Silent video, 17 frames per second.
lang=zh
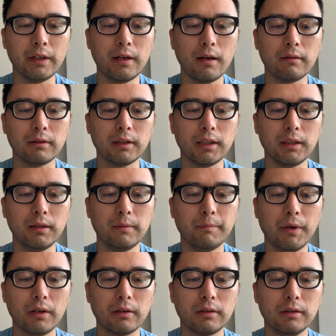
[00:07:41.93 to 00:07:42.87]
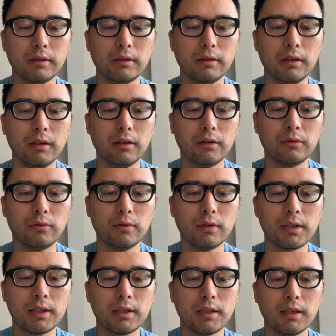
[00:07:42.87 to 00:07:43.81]
让你宝哥哥
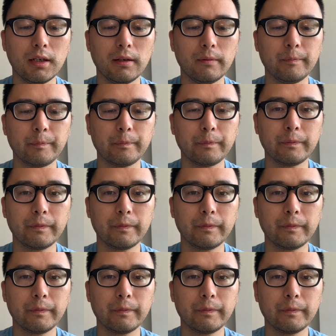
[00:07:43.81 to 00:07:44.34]
多吃了。”